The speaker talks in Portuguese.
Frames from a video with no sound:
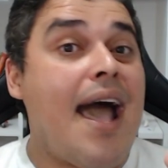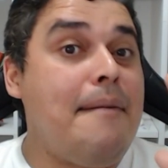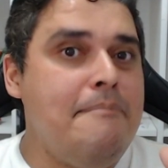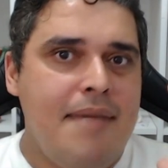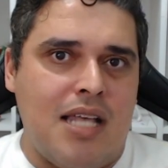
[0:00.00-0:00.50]
a
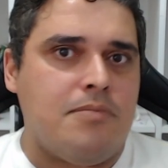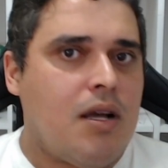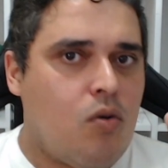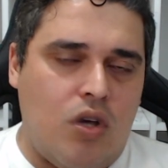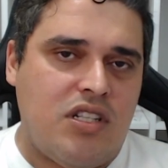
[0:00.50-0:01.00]

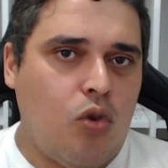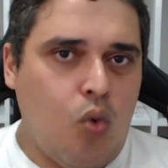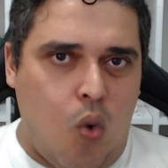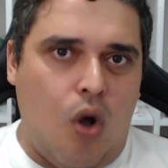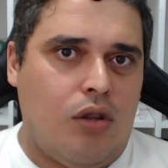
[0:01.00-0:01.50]
mesma coisa do
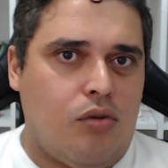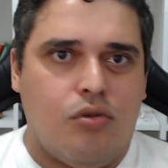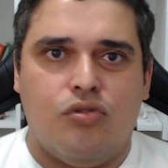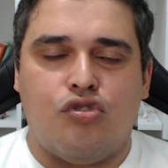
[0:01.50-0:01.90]
outro,